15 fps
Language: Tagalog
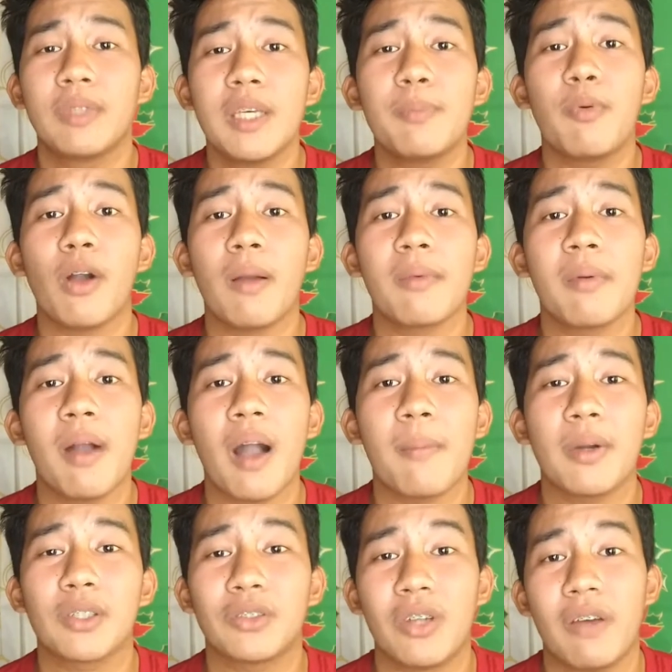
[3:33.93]
hindi po kami
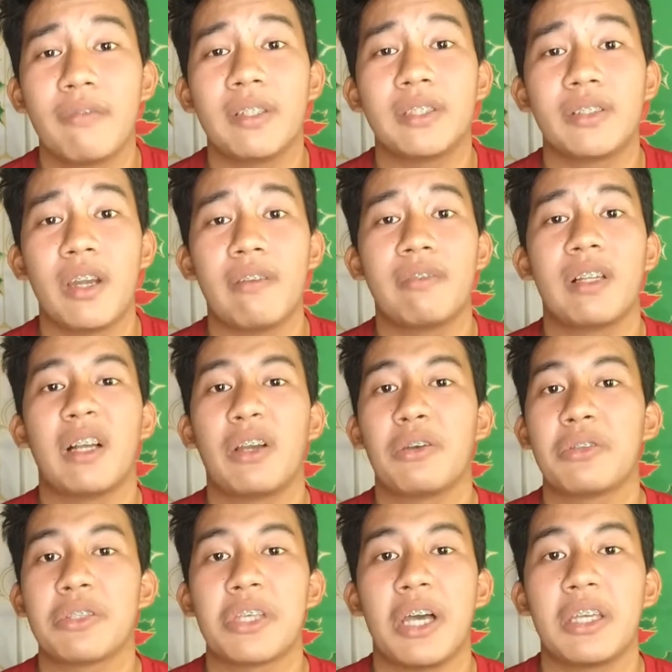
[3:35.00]
makapag-travel, travel
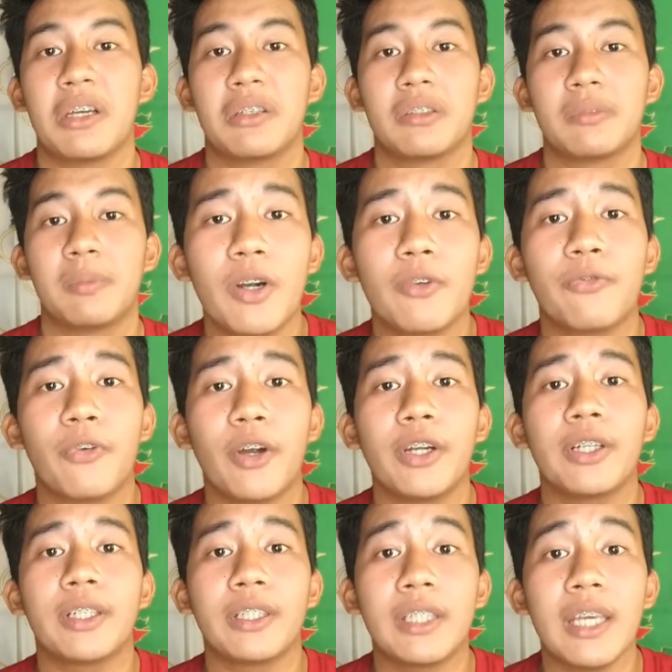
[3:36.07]
din Number
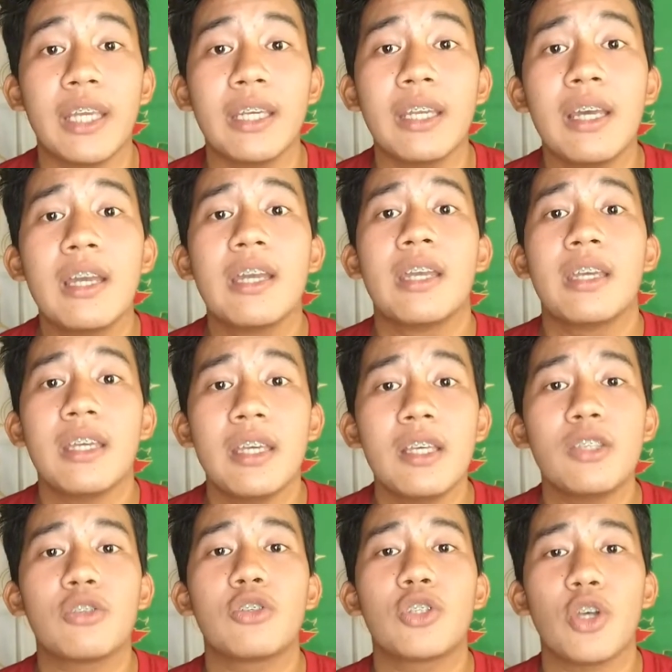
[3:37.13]
14
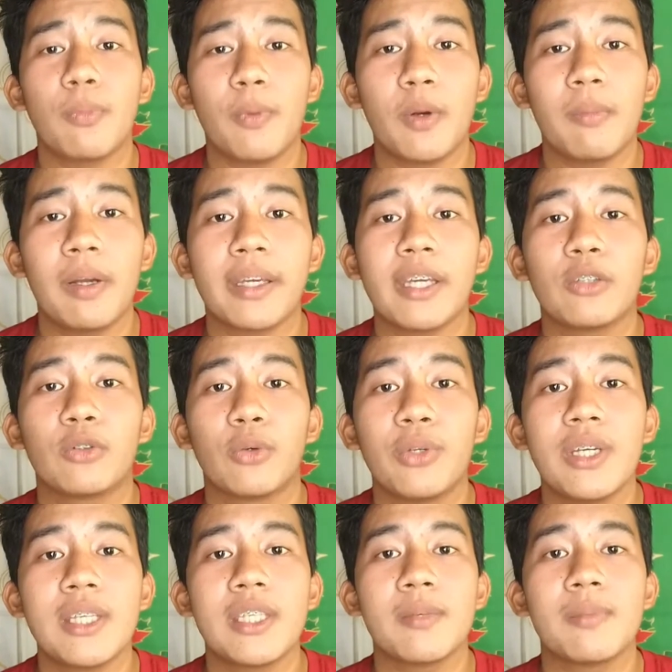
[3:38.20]
is gusto kong maging
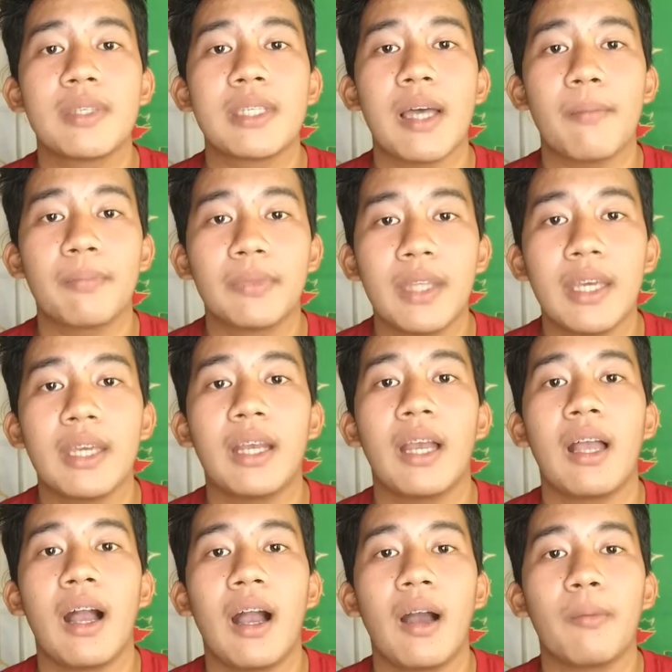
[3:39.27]
tourism someday,
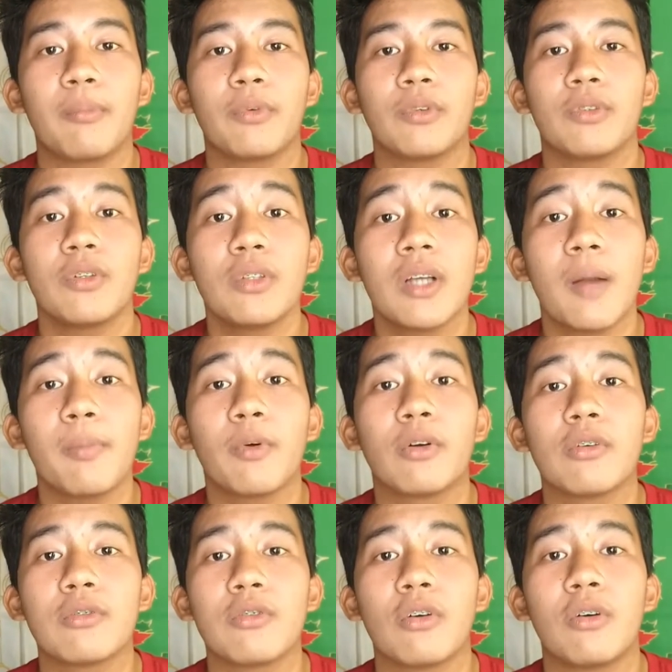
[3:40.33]
kaya nga, yun nga po,
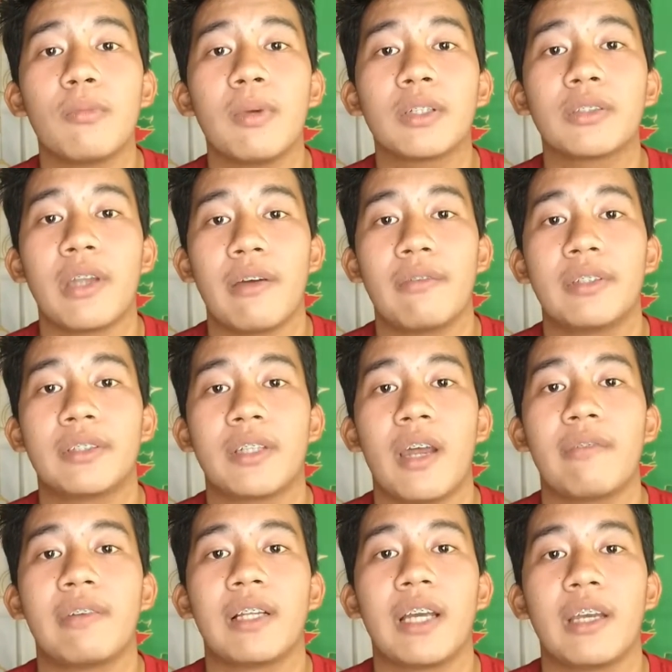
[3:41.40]
gusto kong mag-travel,
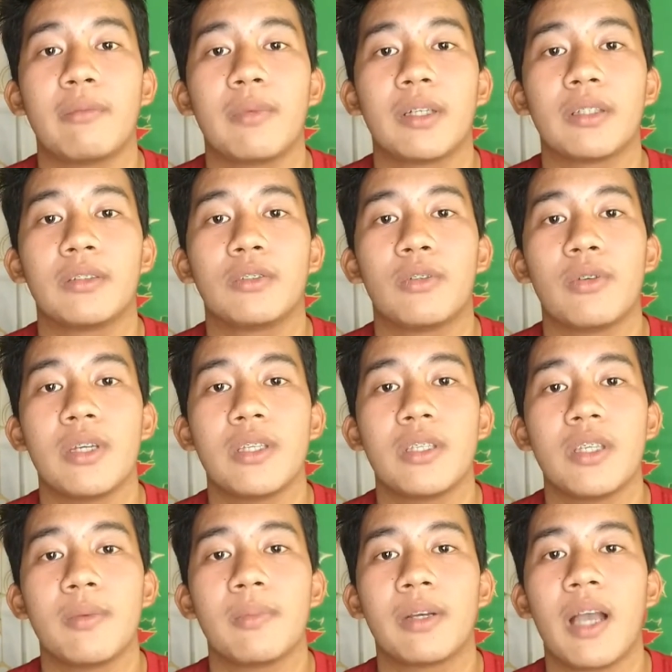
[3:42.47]
travel, kaya
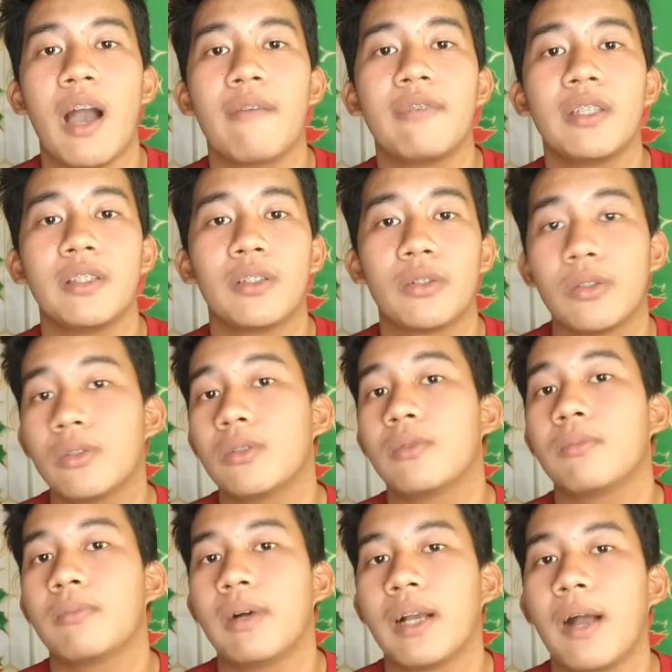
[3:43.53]
mag-tourism, cabin crew,
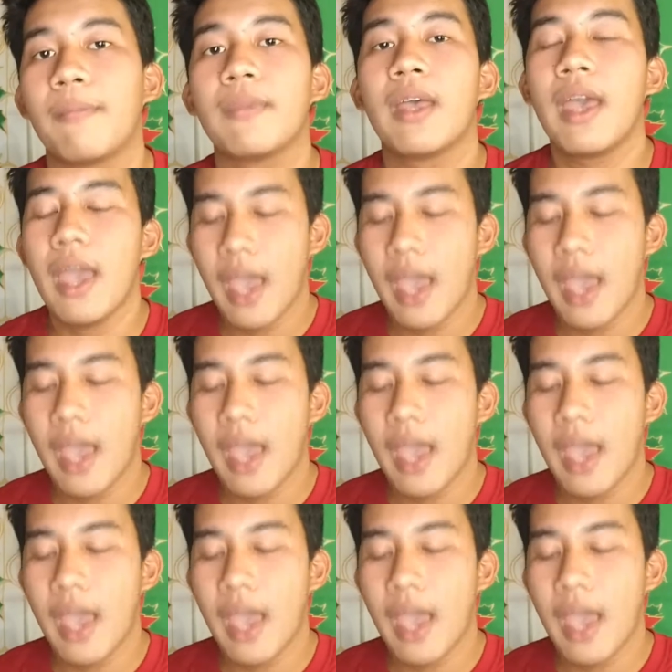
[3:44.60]
kumbaga.